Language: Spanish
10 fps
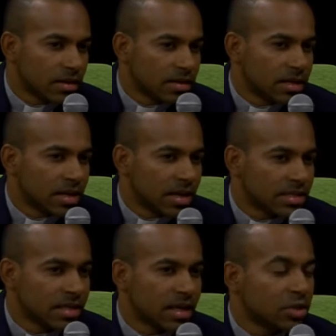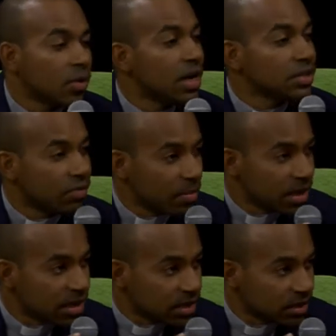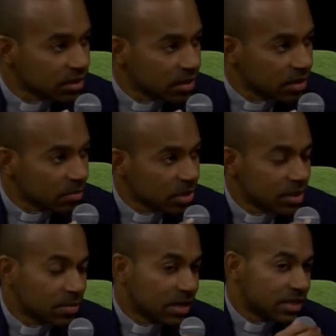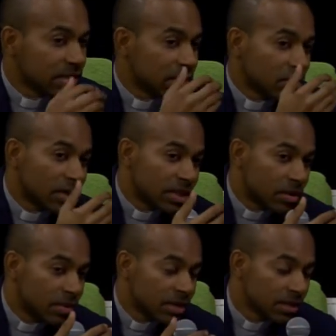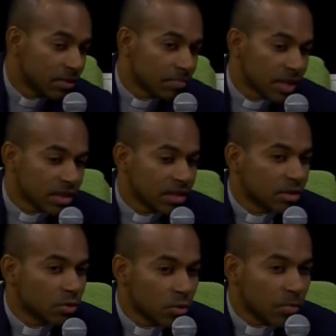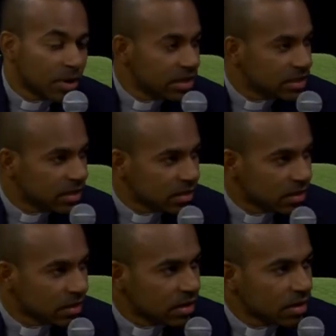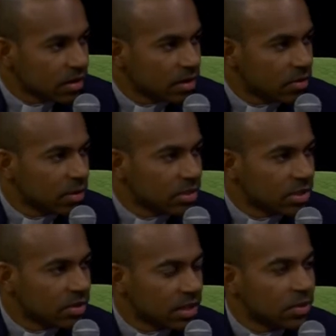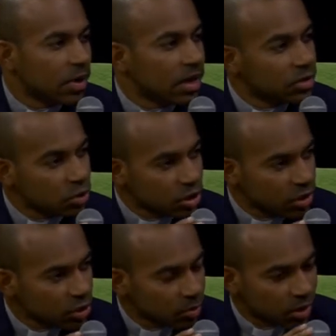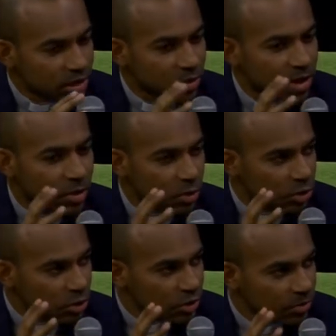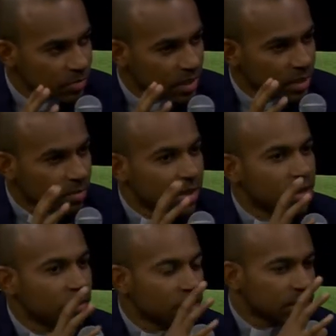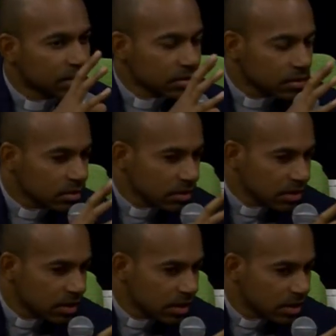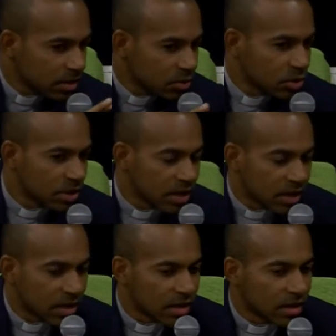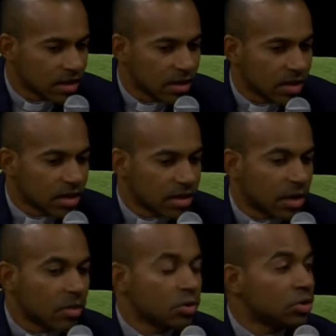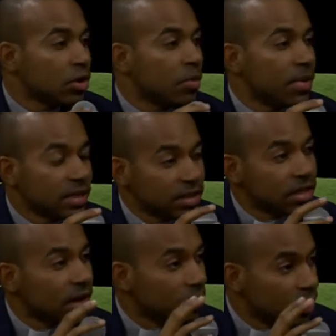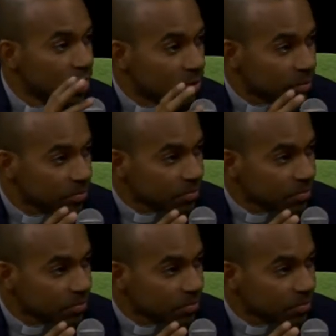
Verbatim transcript: que se le hace a todas las familias, porque si bien es cierto que tal vez ya tú cumpliste eh, con la misión de educar a tus hijos porque son adultos, pero eh, tú, eh, ya luego tú te conviertes en abuelo.